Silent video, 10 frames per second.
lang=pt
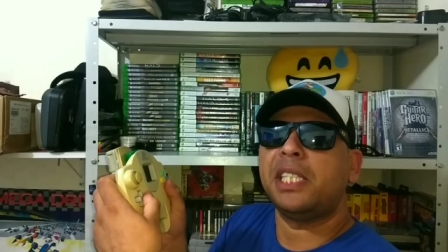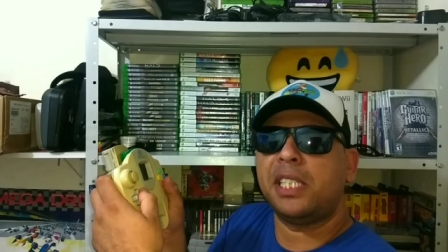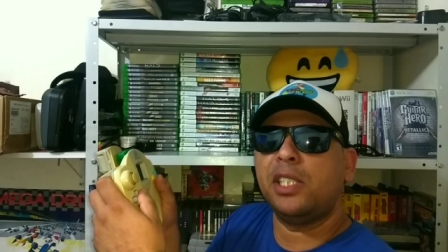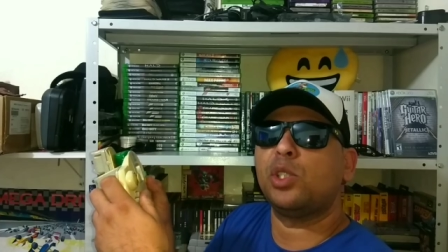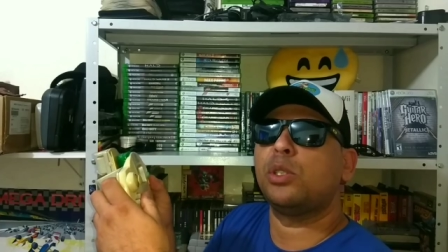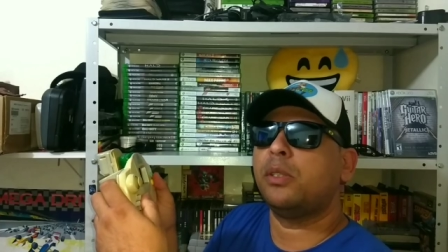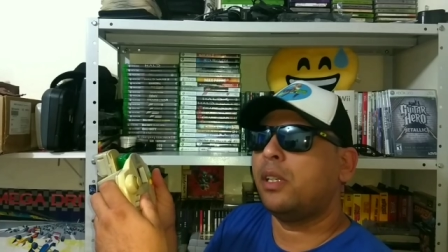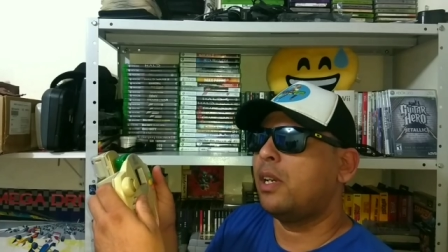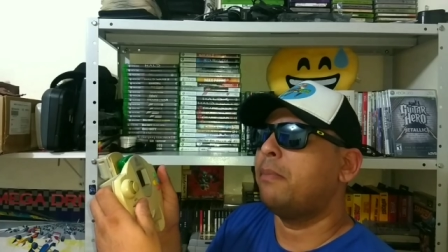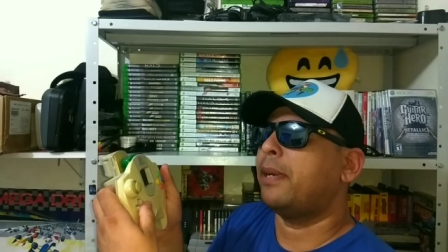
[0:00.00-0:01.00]
preciso
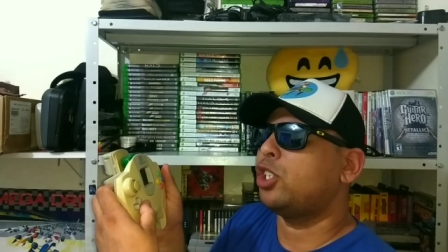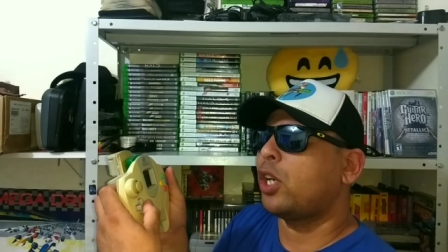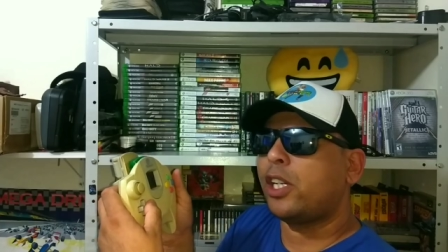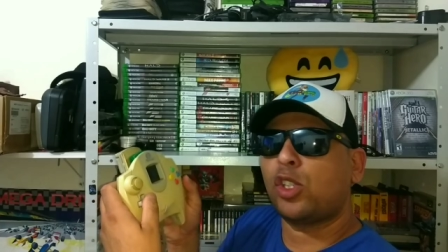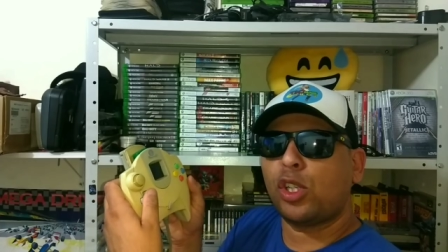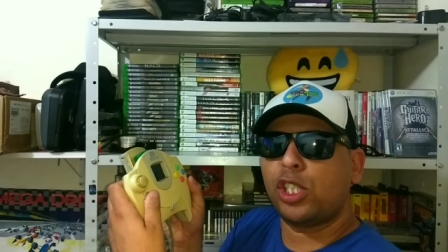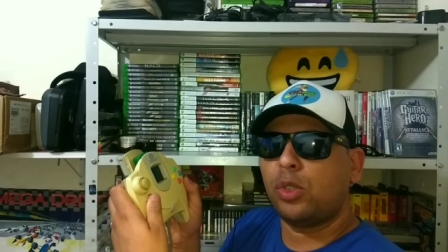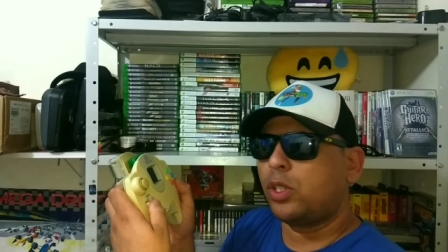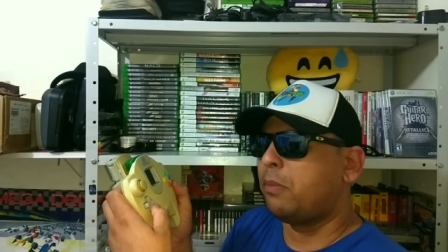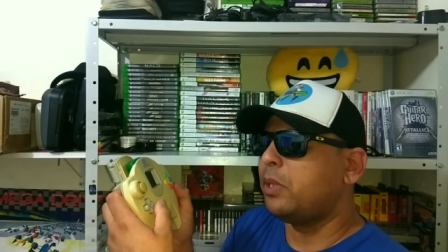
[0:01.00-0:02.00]
para jogar jogos
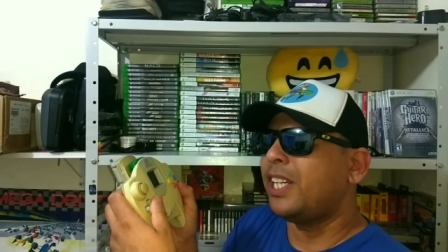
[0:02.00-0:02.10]
de luta.